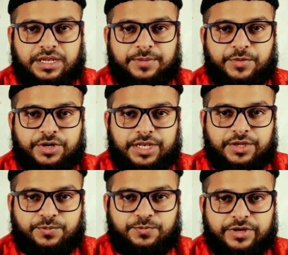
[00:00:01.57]

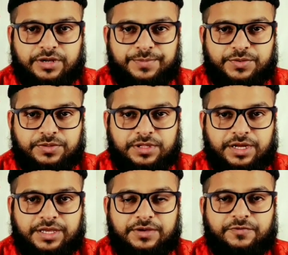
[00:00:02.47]
अल्लाम
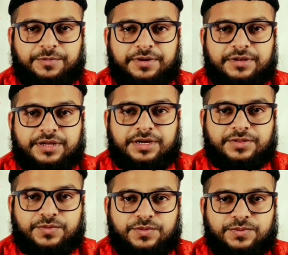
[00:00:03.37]
वरहमल वबरक
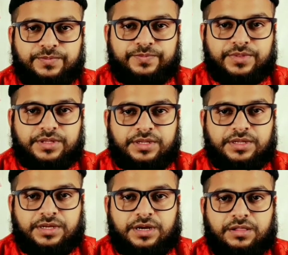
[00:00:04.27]

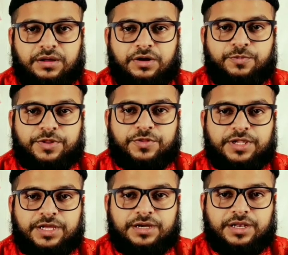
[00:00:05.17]

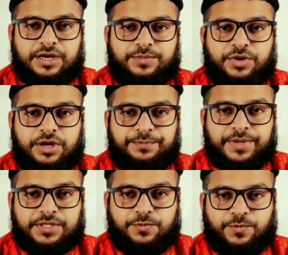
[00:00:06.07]
अल्ला
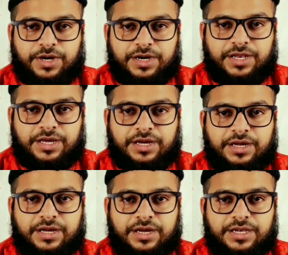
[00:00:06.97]
महमद वल
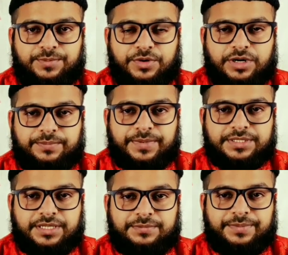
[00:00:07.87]

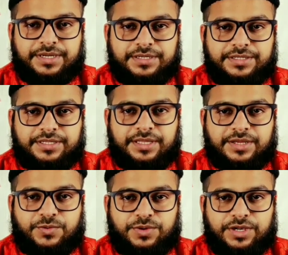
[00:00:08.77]
महमदिन बद
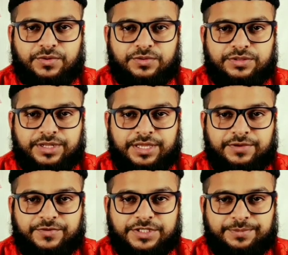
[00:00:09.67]
कुल हसन
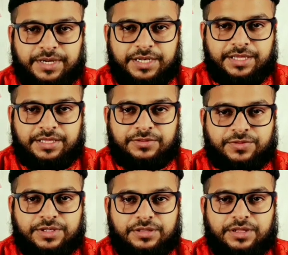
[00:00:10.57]
व जमाल
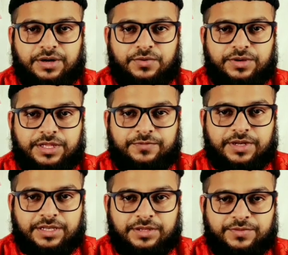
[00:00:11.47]
सल्ला
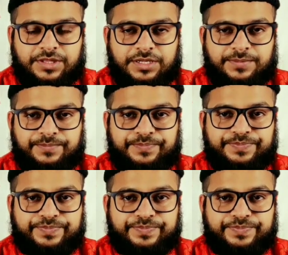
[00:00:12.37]
वसम